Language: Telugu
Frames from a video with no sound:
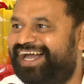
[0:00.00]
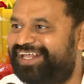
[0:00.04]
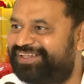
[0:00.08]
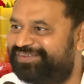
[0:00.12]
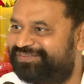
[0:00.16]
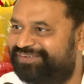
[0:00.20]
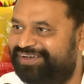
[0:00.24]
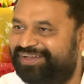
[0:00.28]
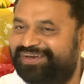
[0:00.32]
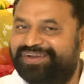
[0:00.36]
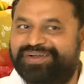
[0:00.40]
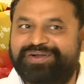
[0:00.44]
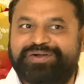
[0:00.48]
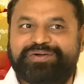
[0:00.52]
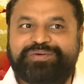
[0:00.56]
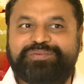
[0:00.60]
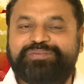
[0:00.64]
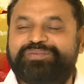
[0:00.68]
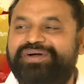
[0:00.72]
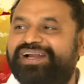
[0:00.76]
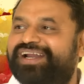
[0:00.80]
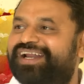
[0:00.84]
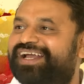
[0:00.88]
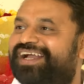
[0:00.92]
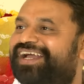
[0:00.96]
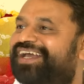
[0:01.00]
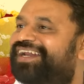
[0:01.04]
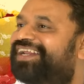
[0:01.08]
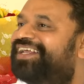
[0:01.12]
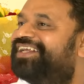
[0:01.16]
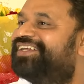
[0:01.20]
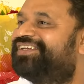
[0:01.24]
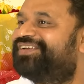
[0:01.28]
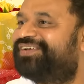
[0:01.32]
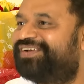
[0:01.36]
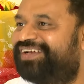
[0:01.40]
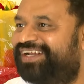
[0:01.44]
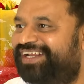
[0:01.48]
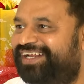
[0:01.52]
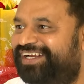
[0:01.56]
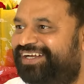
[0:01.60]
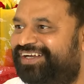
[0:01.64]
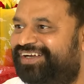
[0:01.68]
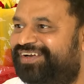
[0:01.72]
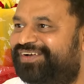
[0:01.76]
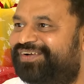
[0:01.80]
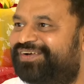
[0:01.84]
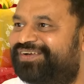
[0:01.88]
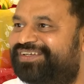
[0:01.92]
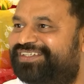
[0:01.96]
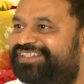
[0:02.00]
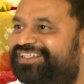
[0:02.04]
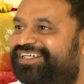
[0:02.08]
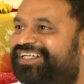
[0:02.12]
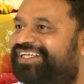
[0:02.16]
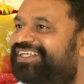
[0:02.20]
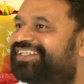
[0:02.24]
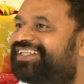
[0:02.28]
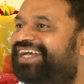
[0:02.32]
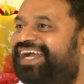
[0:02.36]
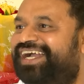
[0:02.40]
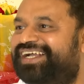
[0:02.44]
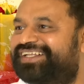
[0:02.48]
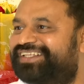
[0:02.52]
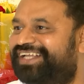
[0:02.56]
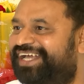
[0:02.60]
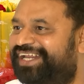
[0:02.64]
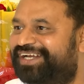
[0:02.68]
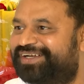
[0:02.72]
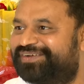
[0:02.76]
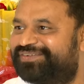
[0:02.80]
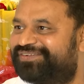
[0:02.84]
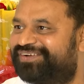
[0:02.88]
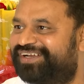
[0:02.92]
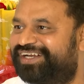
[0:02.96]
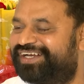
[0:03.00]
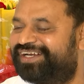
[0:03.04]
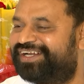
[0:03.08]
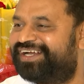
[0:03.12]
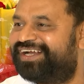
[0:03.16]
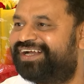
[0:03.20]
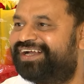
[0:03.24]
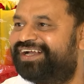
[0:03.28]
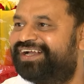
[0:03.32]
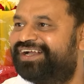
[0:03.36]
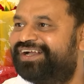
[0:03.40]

అది మనం బండ గణేష్ ఇంట్లో టీ తాగటానికి పోయినా